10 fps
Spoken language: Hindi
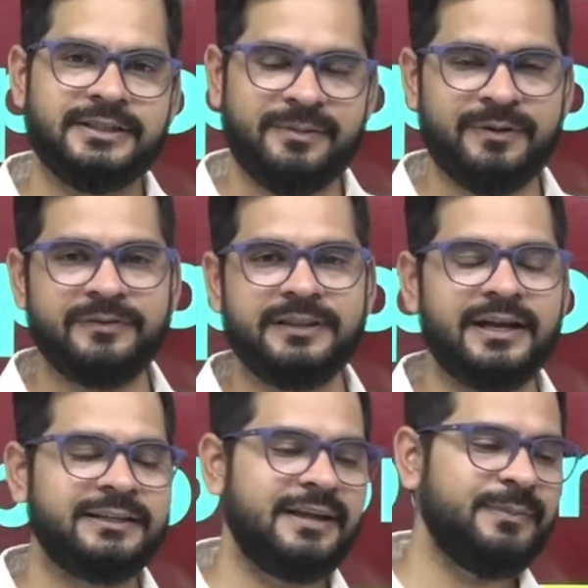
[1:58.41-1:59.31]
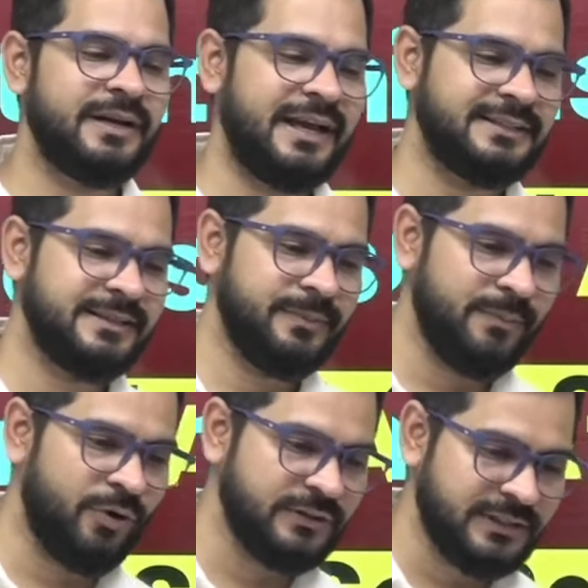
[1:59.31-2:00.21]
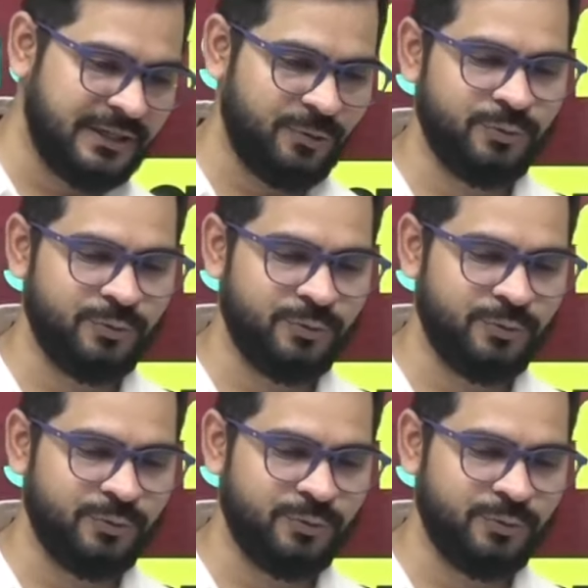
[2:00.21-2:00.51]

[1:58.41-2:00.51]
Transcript: स्ट्रीम के विद्यार्थी हैं बट ऐसे भी बहुत सारे